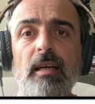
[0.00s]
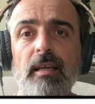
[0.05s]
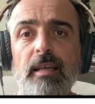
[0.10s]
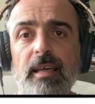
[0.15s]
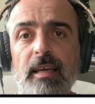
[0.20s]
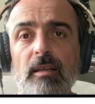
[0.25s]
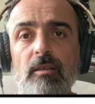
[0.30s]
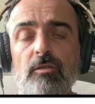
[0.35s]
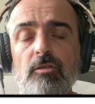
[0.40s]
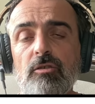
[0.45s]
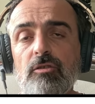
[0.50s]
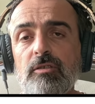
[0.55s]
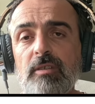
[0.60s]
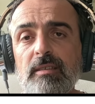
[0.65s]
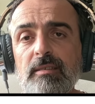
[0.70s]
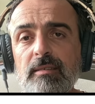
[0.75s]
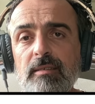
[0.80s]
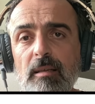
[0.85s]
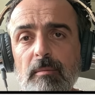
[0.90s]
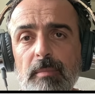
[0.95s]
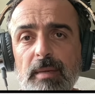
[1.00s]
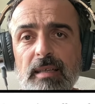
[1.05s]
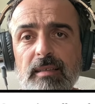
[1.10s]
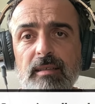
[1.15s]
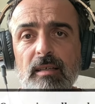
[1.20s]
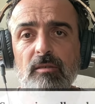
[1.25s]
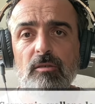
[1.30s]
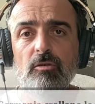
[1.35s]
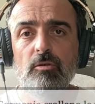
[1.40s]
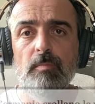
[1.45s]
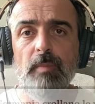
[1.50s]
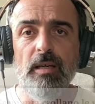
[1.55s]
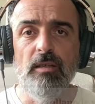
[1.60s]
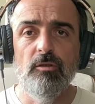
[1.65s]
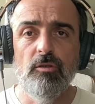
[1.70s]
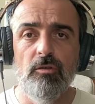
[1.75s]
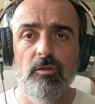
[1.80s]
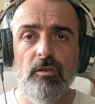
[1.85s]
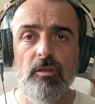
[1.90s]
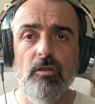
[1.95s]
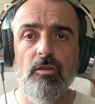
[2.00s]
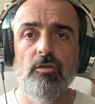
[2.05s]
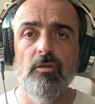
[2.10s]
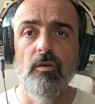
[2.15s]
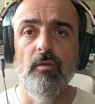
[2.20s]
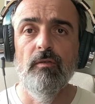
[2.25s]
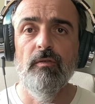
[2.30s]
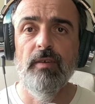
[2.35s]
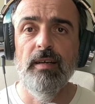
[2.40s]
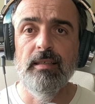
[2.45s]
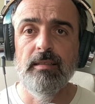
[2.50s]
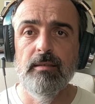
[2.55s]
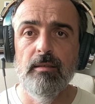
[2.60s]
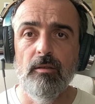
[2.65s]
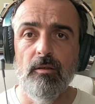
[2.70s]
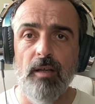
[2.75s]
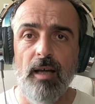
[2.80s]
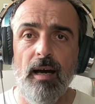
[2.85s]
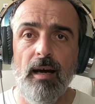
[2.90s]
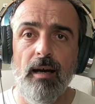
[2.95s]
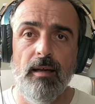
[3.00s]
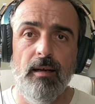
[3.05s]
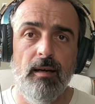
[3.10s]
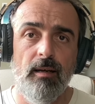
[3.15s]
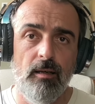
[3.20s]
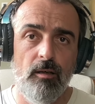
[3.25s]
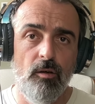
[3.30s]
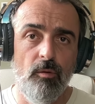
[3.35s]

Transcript: che sostanzialmente hanno smesso di sovvenzionarle.